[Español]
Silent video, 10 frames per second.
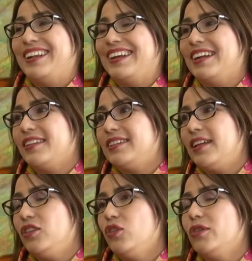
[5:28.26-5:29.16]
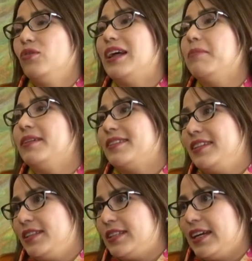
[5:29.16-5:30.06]
regresando de una
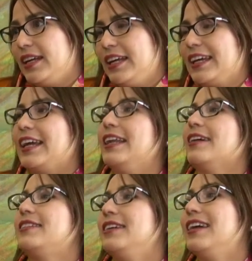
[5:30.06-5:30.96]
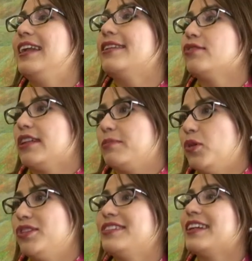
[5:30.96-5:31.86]
visita que le hacían a sus
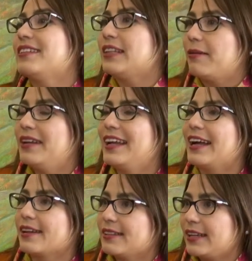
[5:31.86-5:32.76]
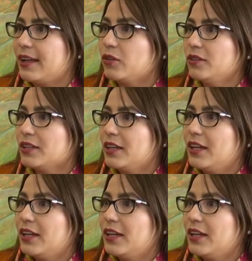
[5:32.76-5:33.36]
esposos que estaban encarcelados,